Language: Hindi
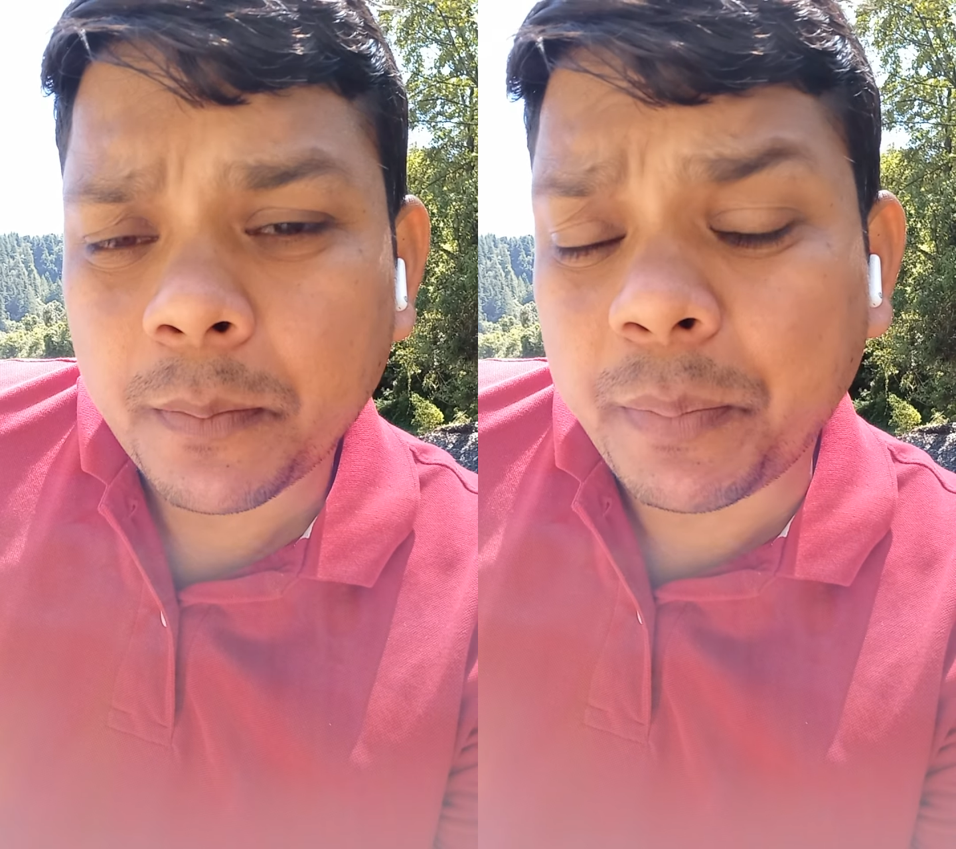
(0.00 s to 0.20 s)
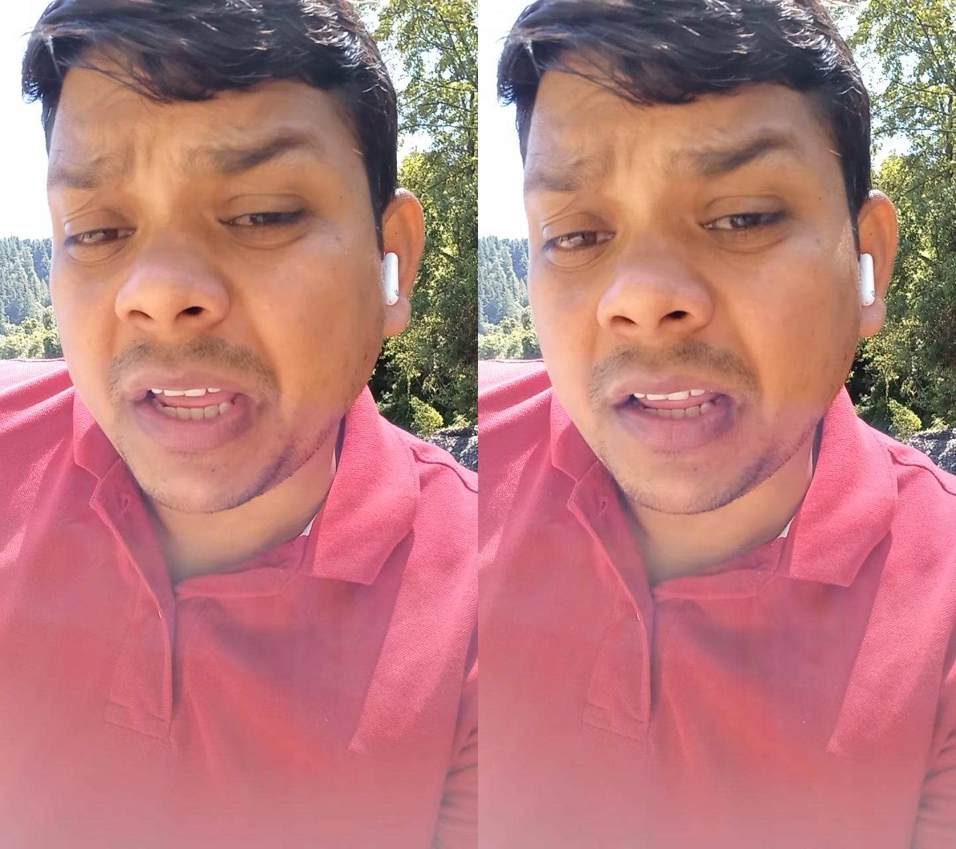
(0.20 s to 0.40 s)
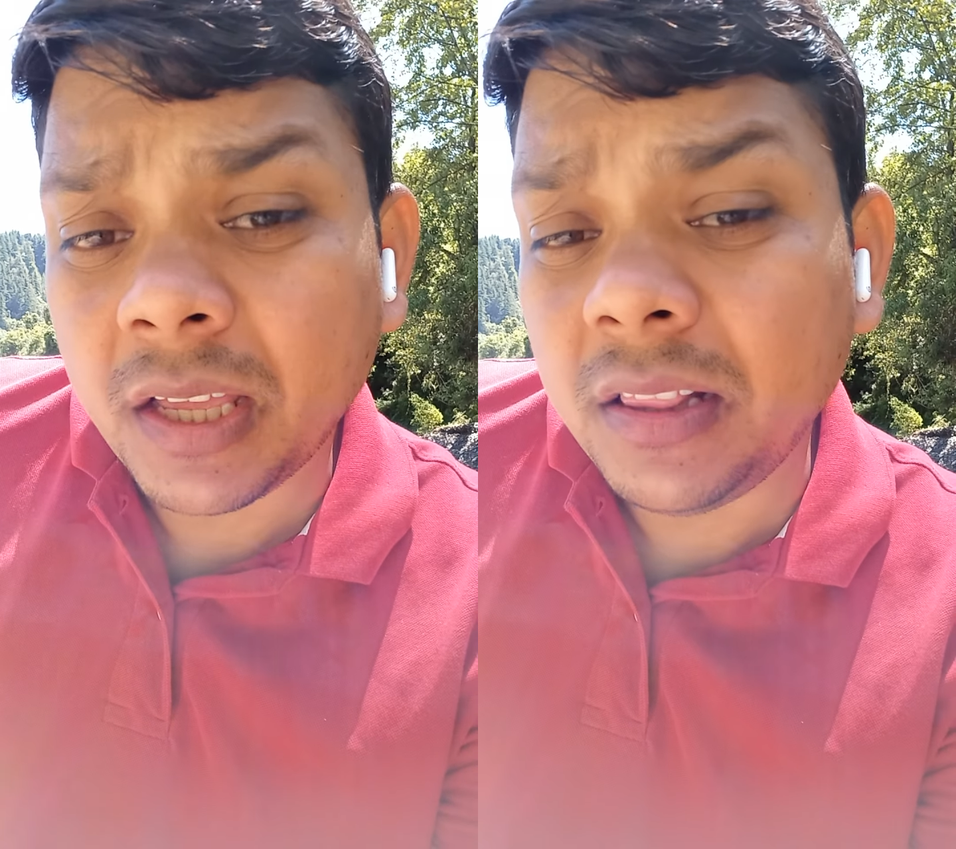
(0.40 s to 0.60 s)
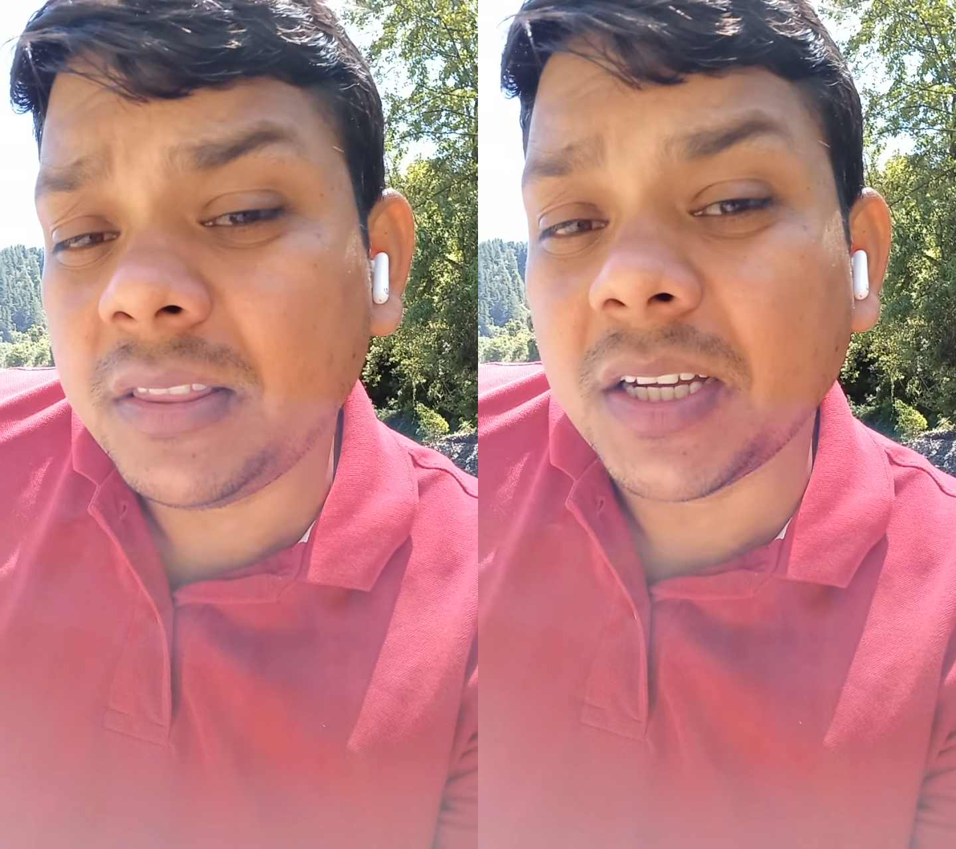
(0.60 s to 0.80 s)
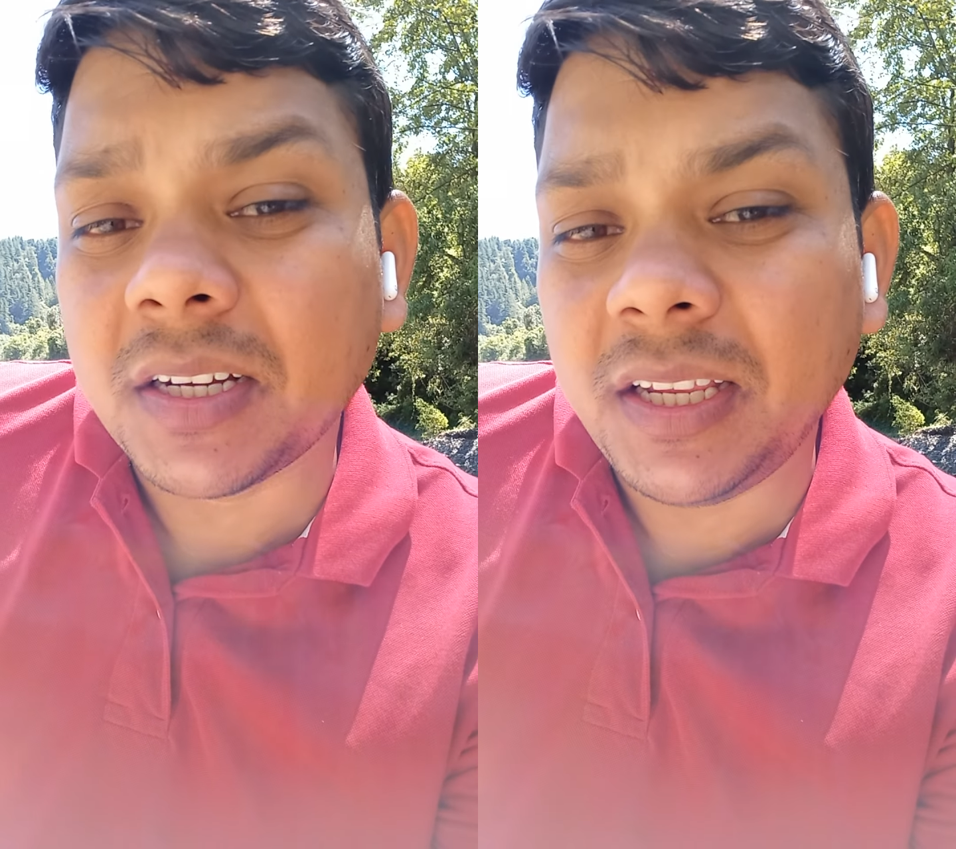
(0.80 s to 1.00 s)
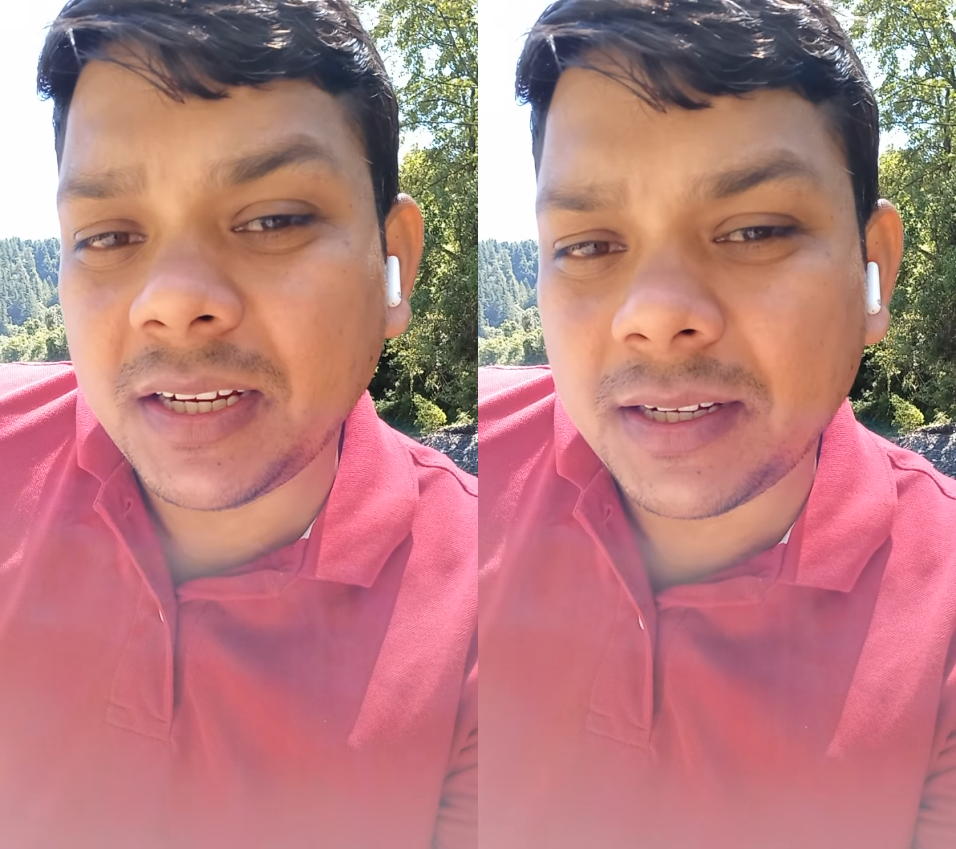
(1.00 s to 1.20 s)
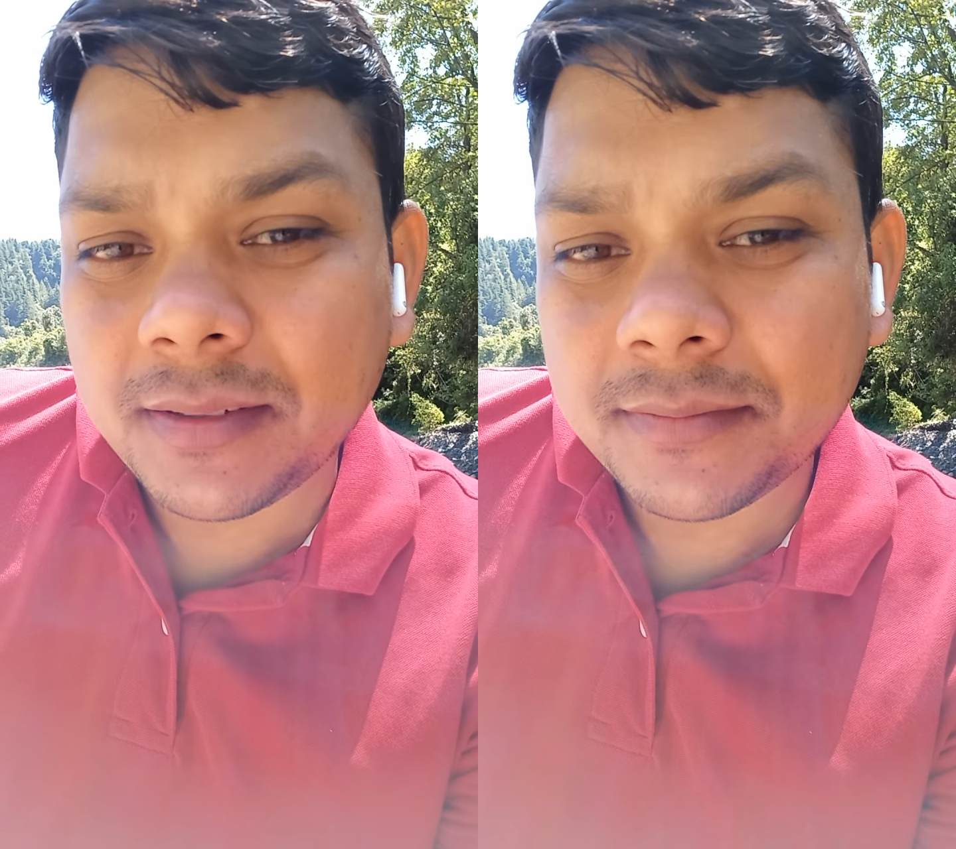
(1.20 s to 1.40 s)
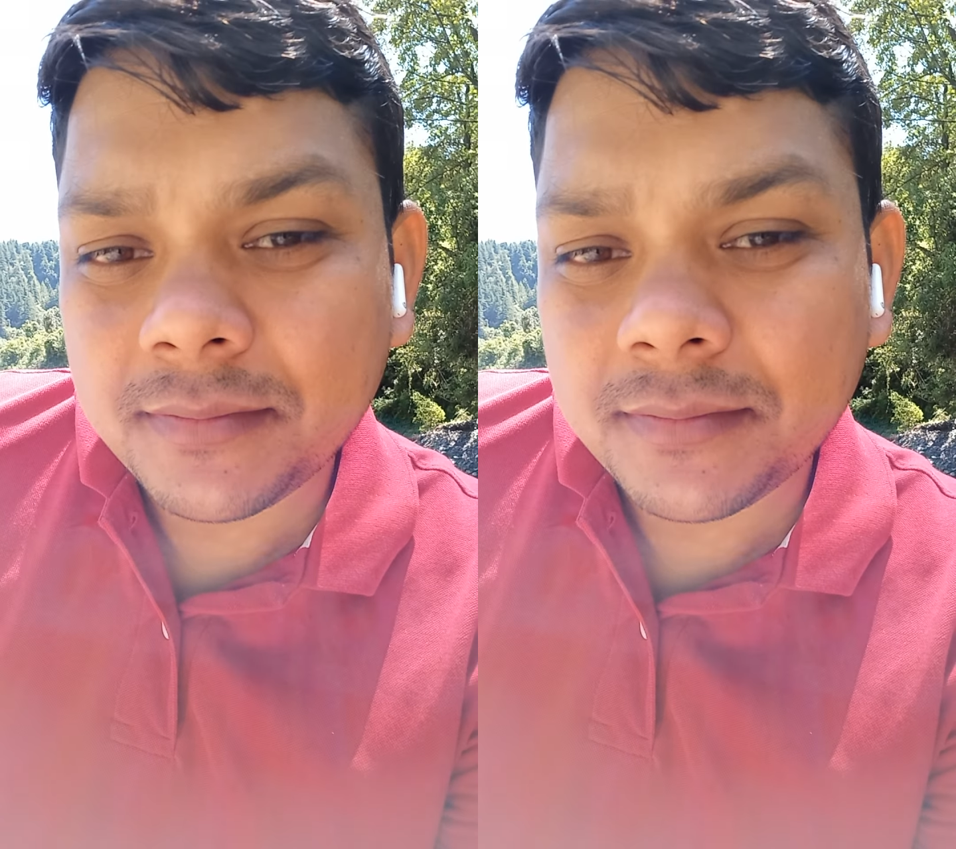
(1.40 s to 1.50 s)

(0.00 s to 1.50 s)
पैर हिल तक नहीं रहा